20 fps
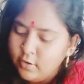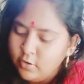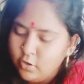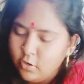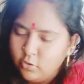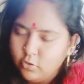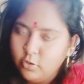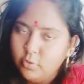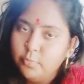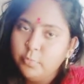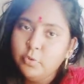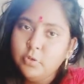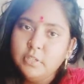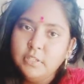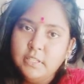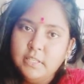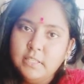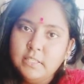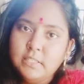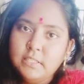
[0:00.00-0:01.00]
ডক্টর বলে
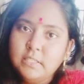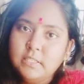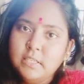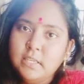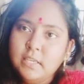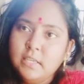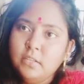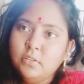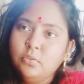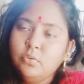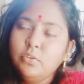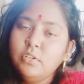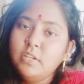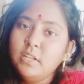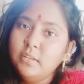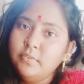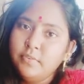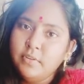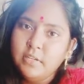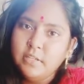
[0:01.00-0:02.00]
দিয়েছেন যেহেতু
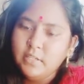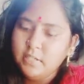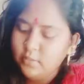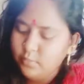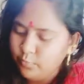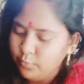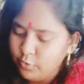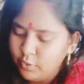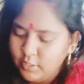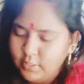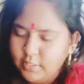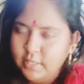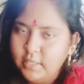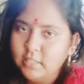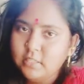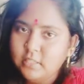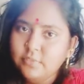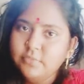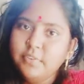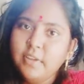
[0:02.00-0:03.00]
ডেলিভারি ডেট বলে
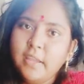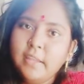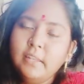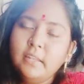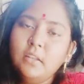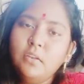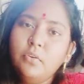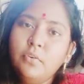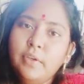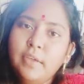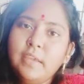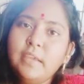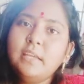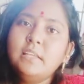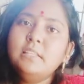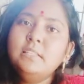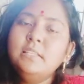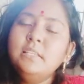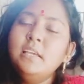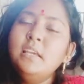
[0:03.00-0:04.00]
দিয়েছে ফাইনাল হয়ে
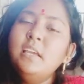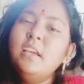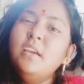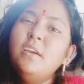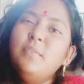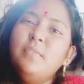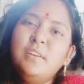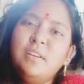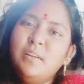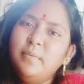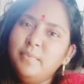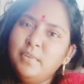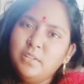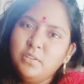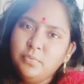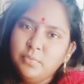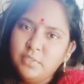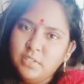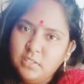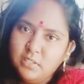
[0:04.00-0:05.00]
গেছে বাট আমি
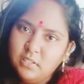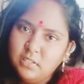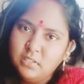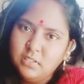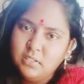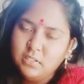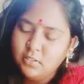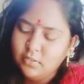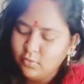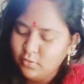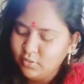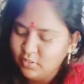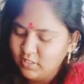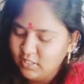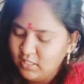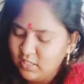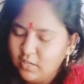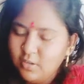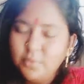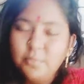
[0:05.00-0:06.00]
আর তোমাদের সাথে শেয়ার করছি
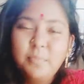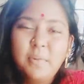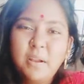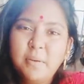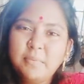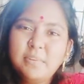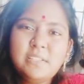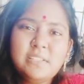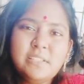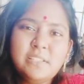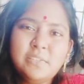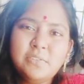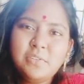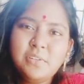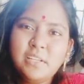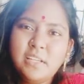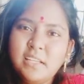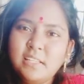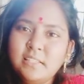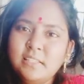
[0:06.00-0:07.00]
না কারণ বারবার শেয়ার
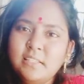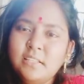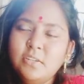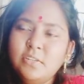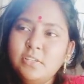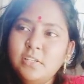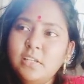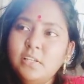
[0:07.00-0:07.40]
করি ক্যান্সেল হয়ে যায়